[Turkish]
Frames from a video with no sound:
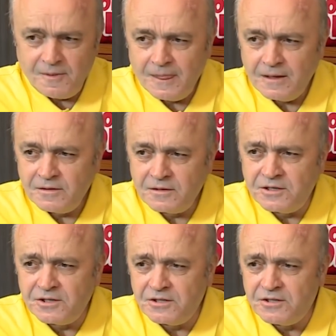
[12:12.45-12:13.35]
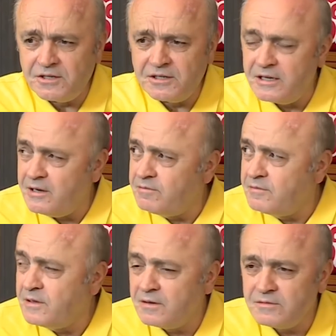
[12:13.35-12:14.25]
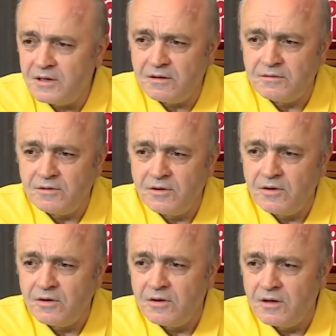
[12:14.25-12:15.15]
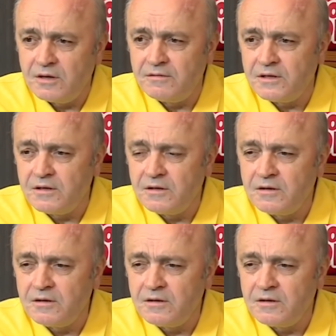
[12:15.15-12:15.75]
Tıkır yani, tıkır gidelim. Tamam Seda Sayan. Evet.